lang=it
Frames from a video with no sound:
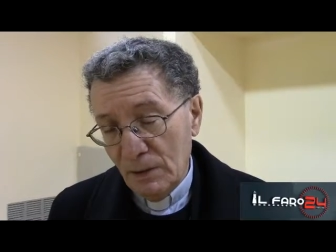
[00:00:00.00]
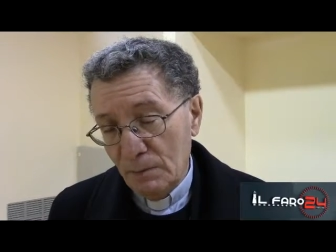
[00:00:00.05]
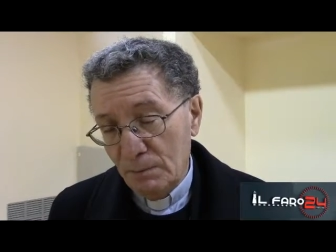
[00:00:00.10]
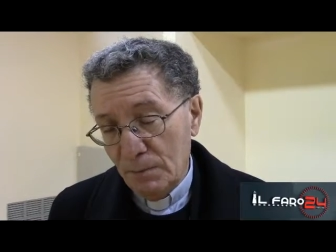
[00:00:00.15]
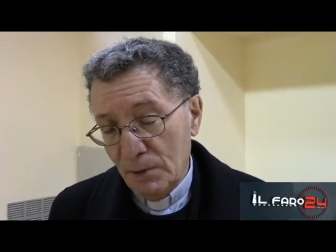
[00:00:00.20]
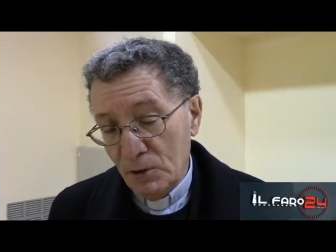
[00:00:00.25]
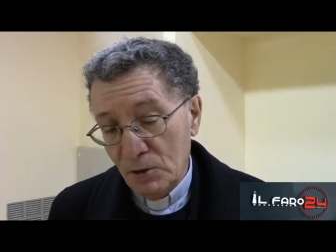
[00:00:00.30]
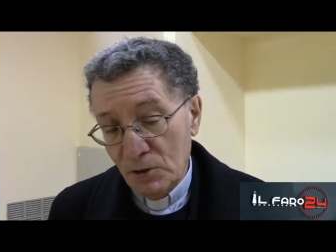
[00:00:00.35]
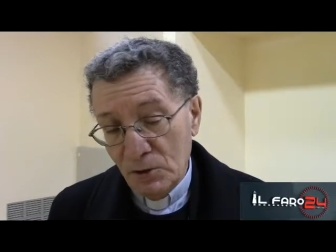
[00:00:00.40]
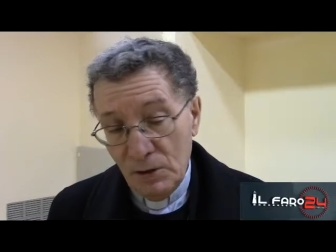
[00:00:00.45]
di
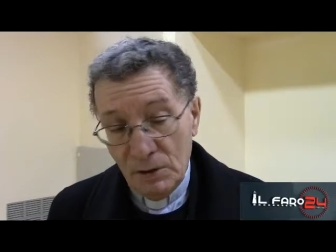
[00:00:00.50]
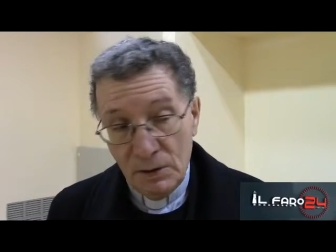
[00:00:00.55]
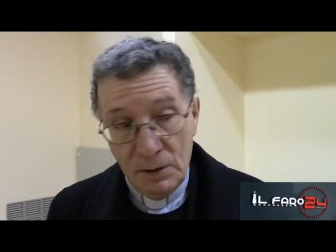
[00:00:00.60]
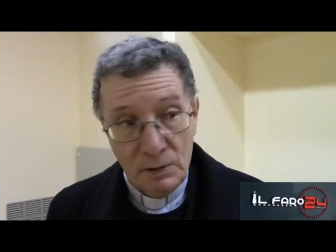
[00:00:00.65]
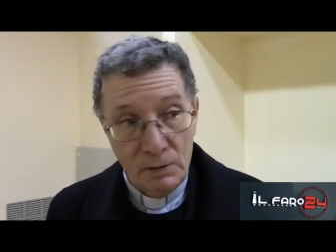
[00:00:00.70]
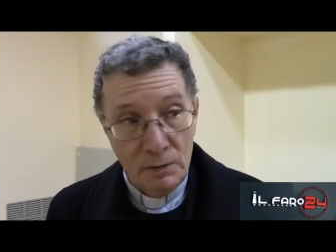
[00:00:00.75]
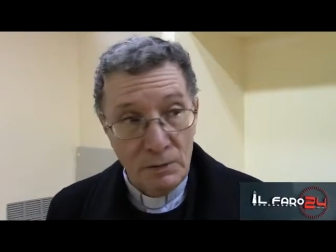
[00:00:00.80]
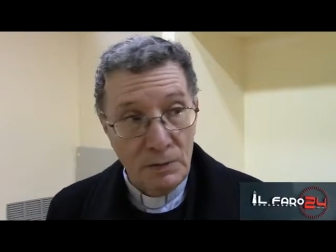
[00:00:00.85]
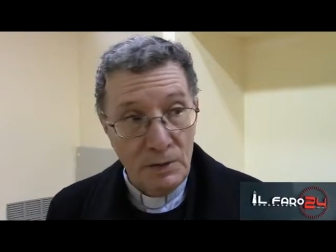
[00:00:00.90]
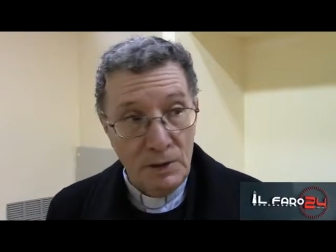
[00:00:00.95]
Pescina
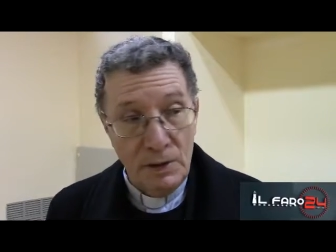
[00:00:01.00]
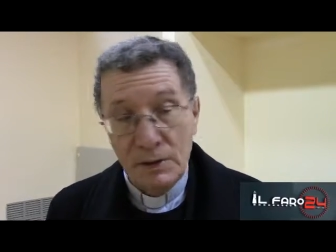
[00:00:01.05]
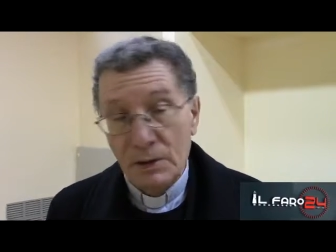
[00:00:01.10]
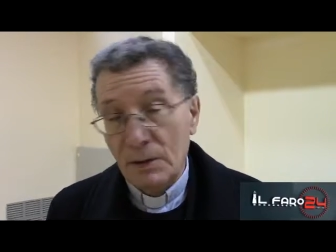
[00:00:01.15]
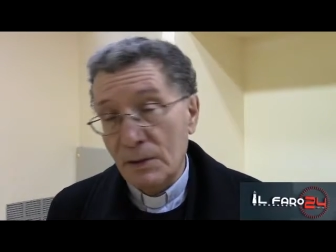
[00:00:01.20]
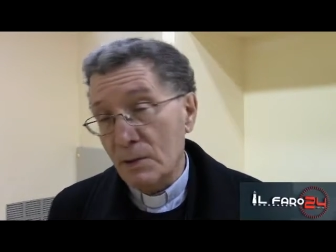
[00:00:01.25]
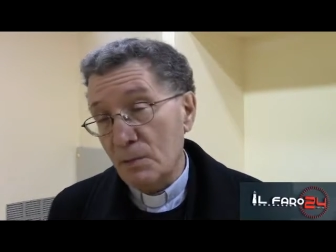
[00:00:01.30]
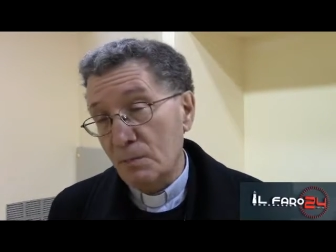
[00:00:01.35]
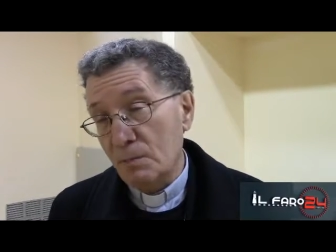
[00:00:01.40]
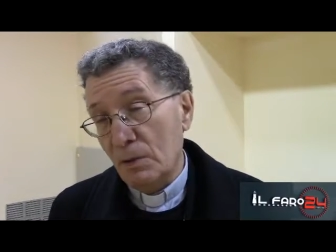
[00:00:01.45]
contiene
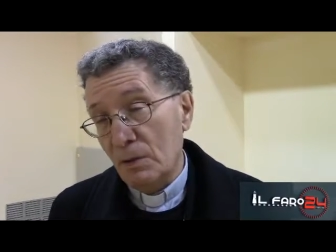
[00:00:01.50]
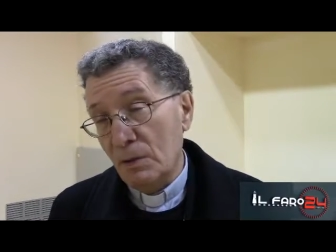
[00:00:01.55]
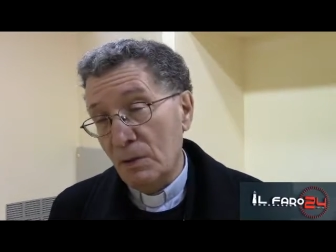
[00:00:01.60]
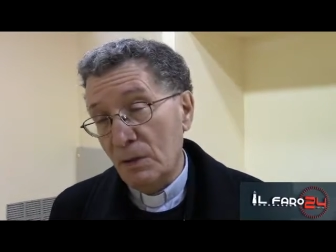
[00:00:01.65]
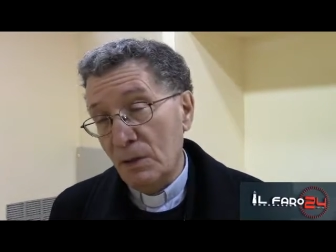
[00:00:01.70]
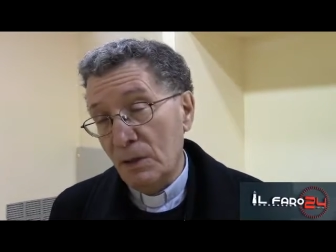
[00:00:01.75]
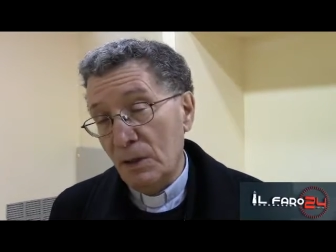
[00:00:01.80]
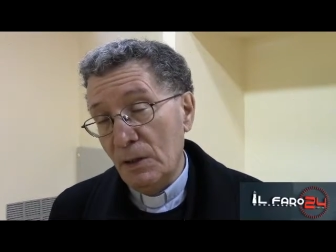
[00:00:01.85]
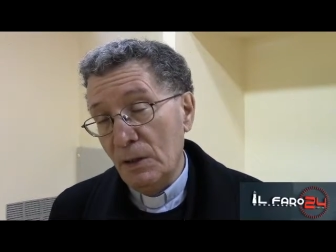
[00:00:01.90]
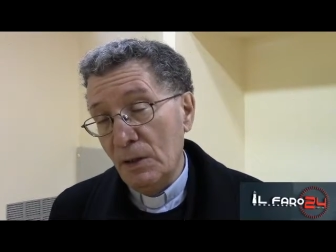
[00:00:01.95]
le
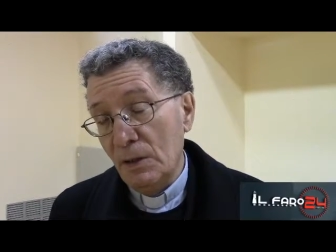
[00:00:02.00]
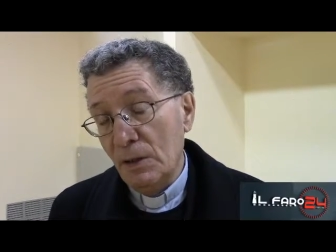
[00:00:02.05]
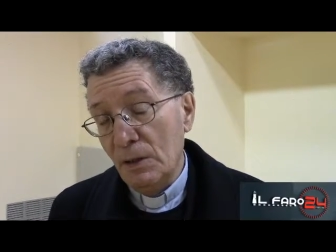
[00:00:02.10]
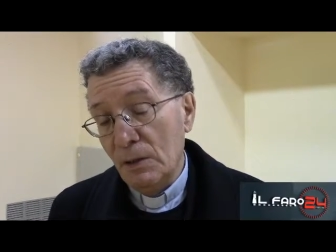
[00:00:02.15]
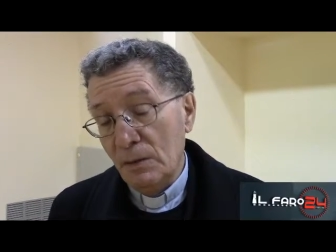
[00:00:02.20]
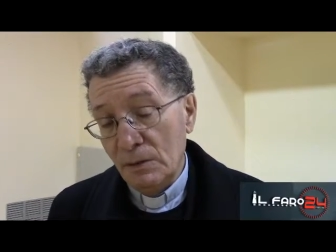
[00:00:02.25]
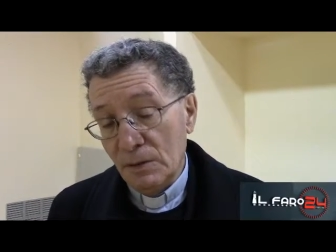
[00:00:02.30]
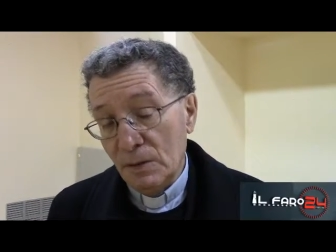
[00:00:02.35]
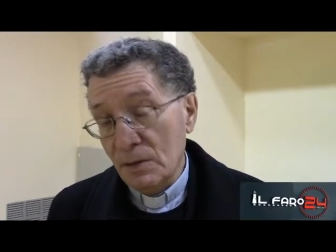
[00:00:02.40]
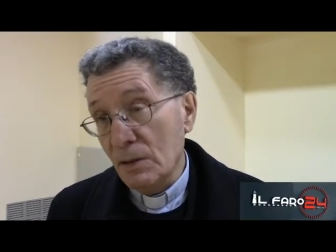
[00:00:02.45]
spoglie
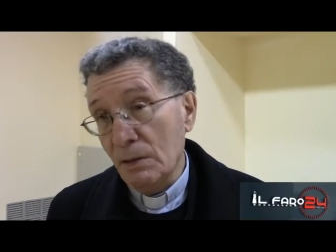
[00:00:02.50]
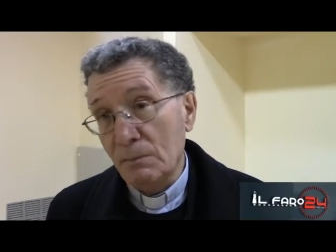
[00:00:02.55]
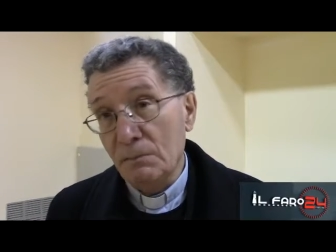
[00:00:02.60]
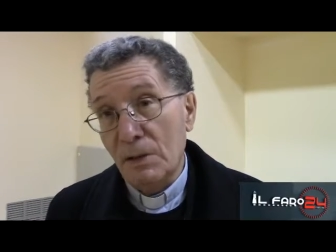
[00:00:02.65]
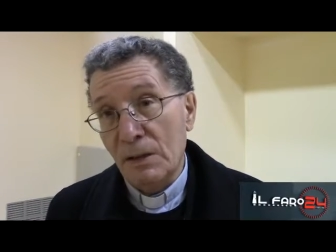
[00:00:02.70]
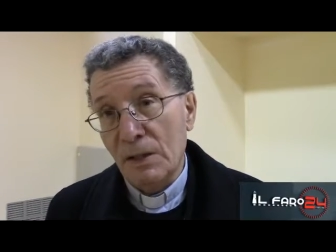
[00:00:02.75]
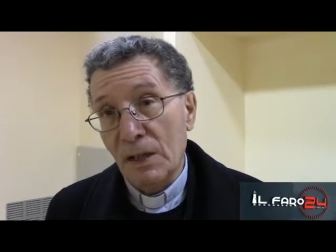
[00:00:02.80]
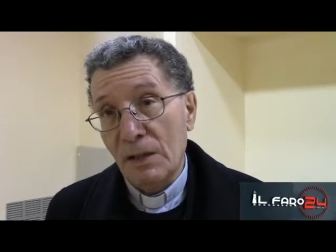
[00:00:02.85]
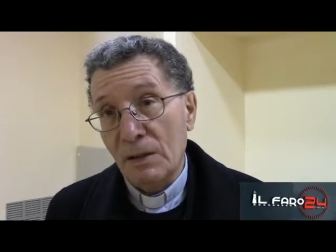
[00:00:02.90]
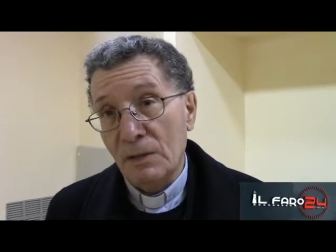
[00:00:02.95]
di San
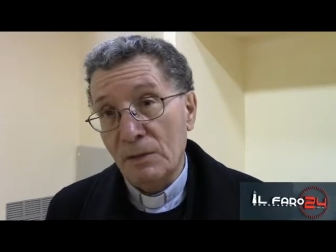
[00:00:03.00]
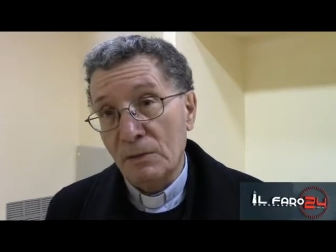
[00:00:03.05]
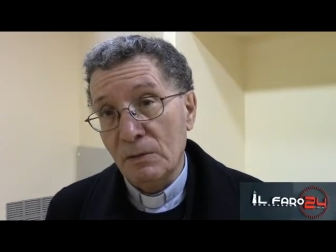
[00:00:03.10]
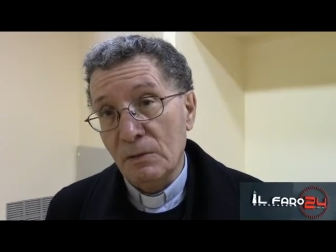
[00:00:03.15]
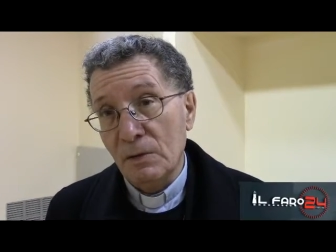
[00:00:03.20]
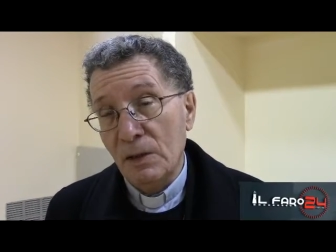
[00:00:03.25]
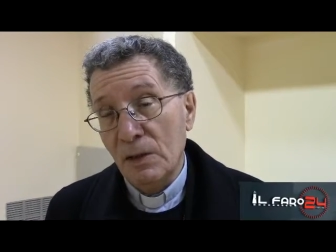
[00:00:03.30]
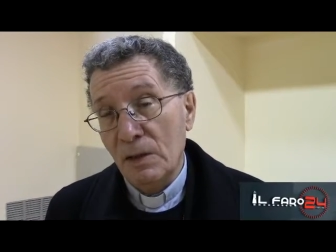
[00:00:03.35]
Berardo,